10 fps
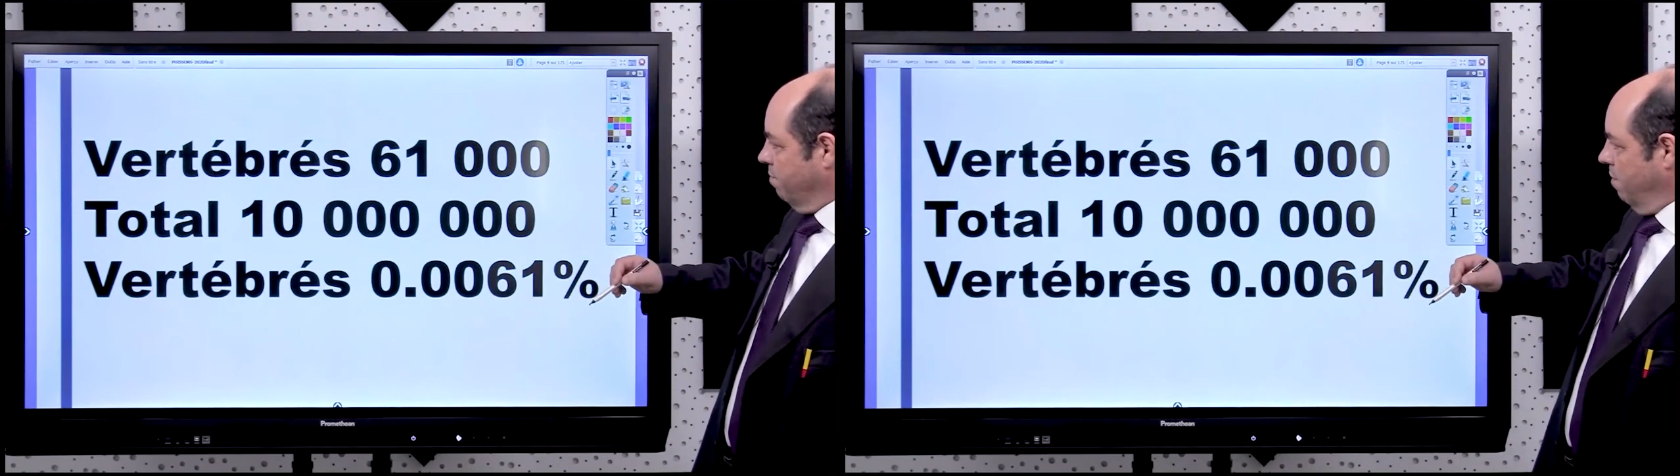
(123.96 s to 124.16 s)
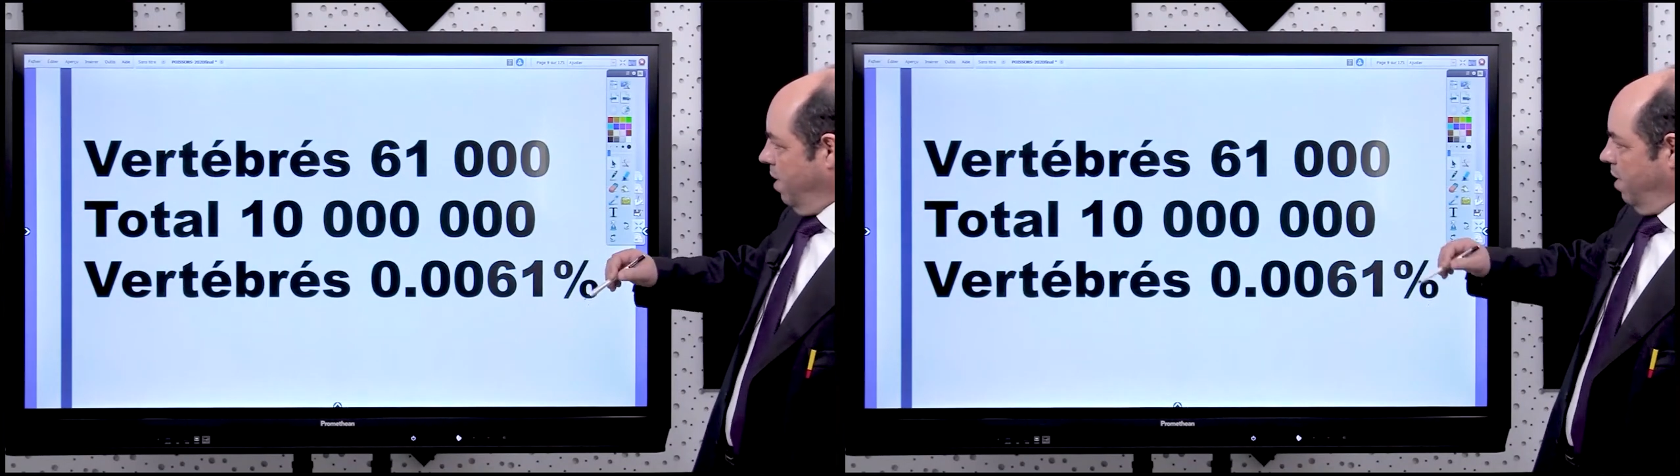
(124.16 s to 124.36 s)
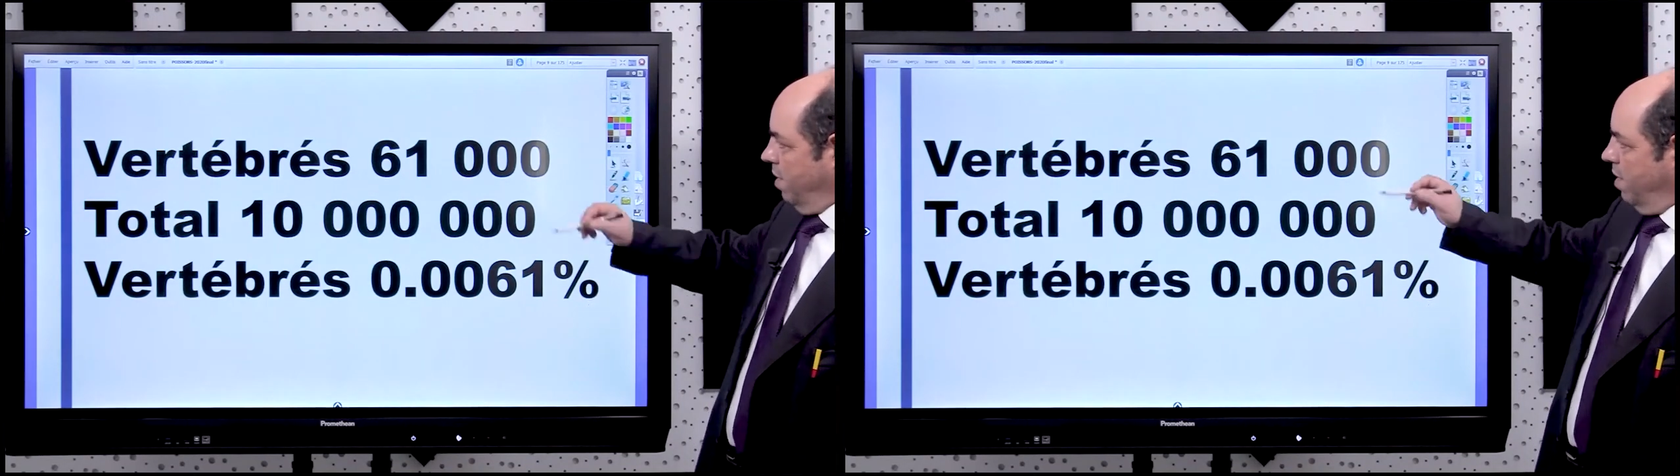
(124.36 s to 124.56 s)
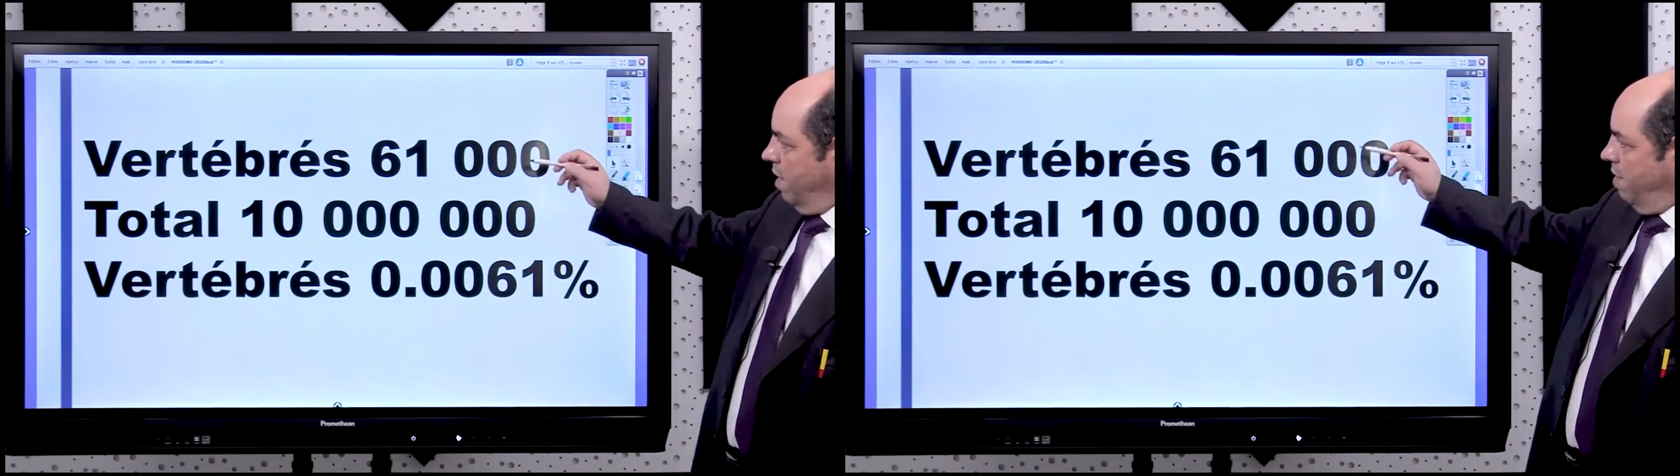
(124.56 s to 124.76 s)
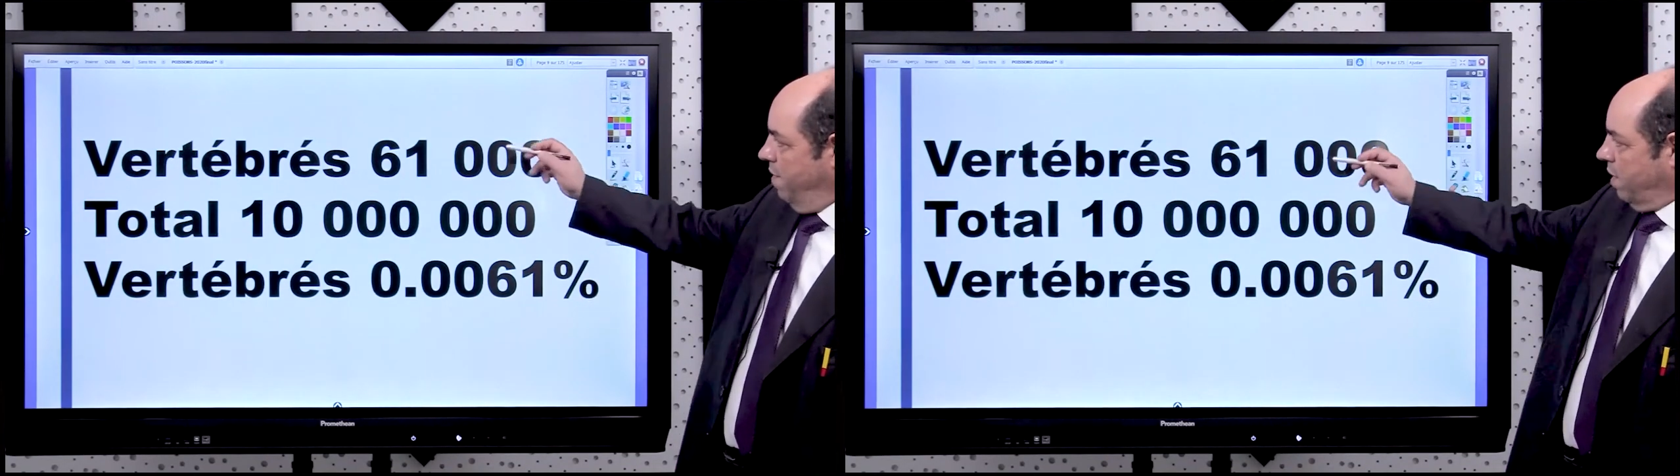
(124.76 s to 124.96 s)
Ah,
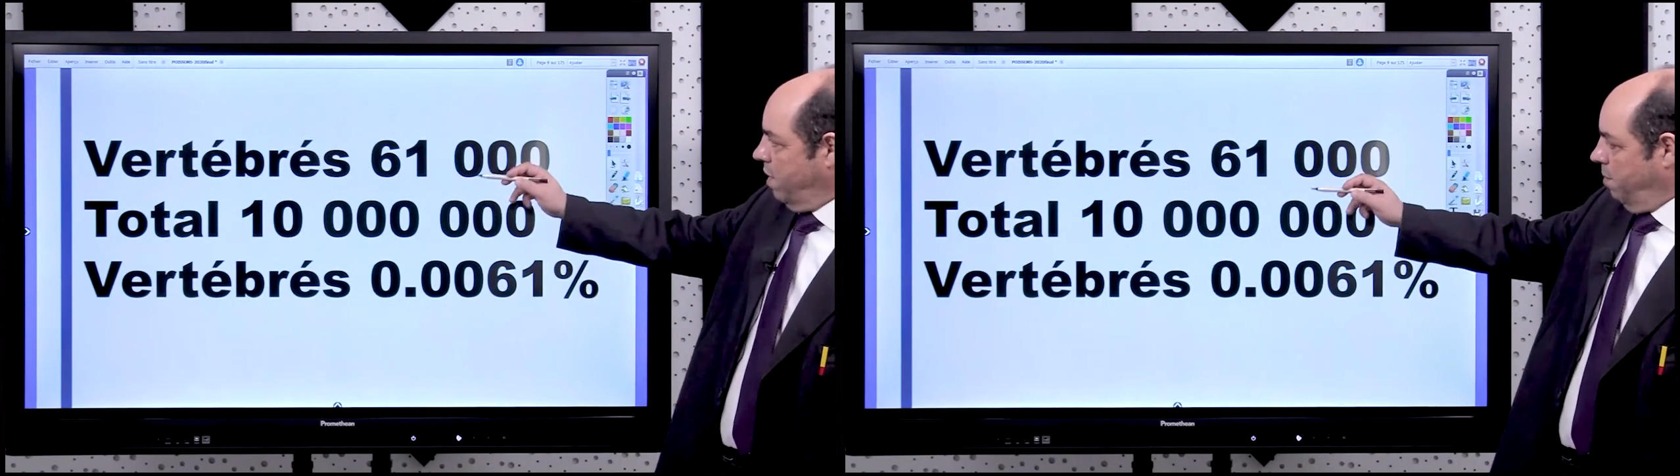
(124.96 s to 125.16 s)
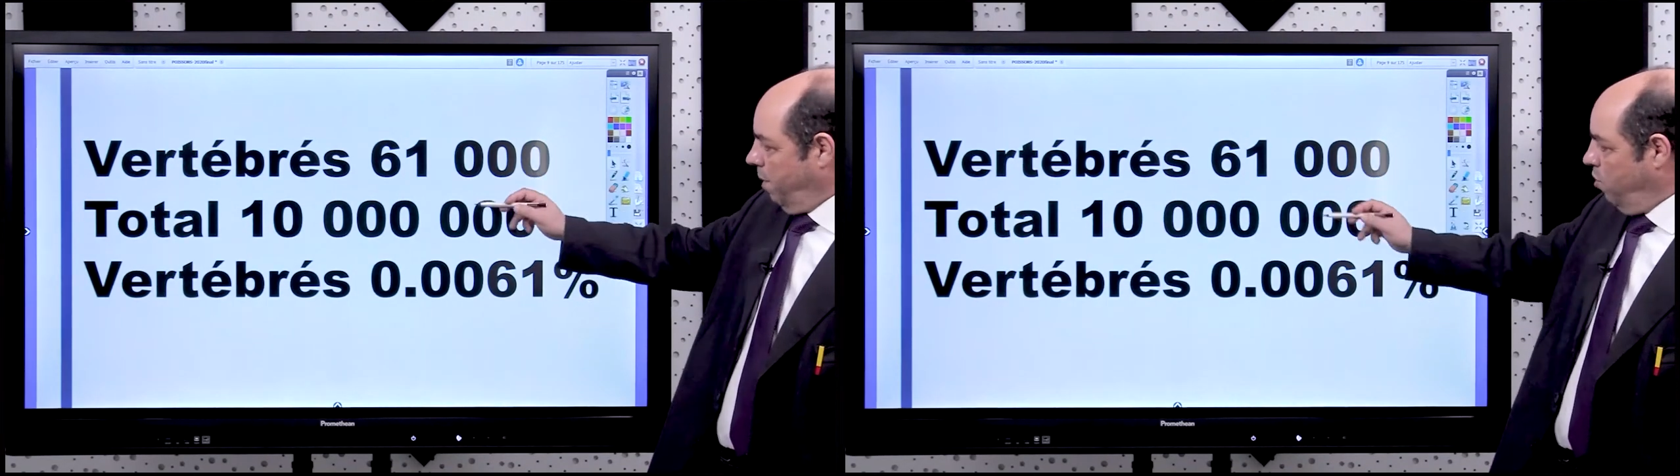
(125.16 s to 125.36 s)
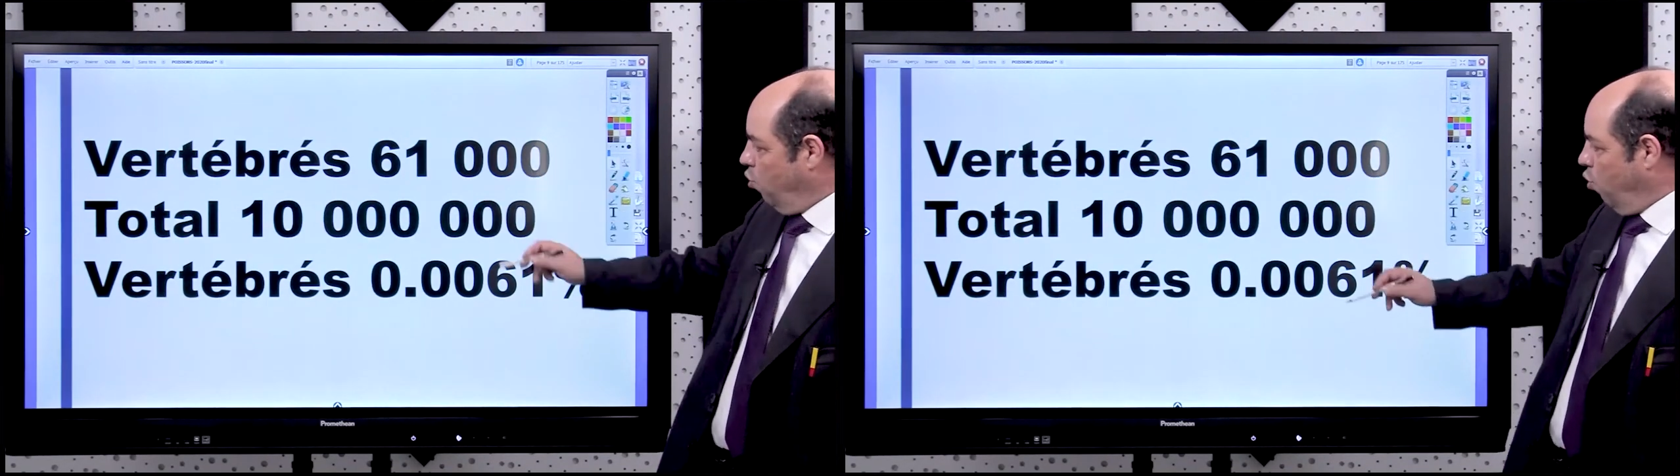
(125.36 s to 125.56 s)
les vertébrés ne